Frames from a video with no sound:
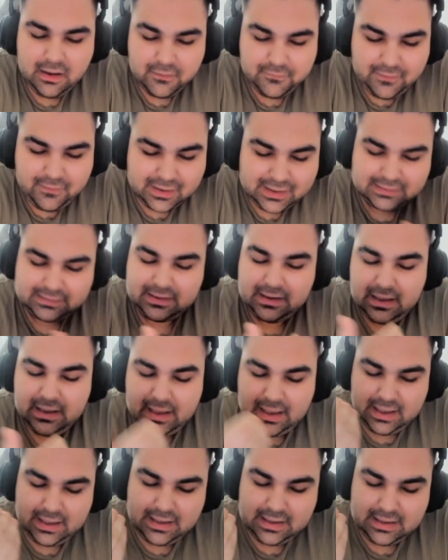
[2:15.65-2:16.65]
Fakat
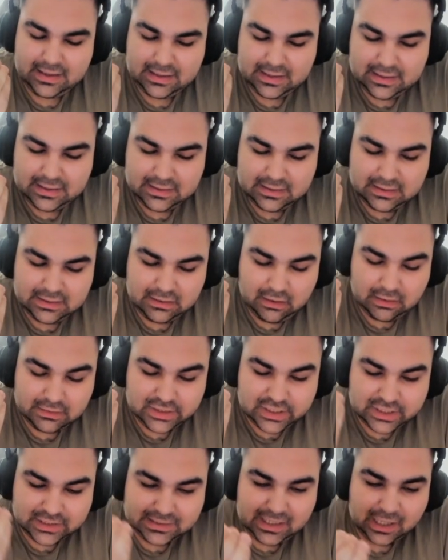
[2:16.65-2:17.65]
ee,
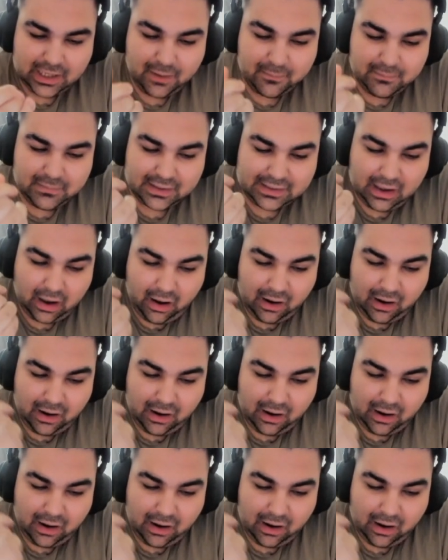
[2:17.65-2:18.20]
ciddi anlamdaki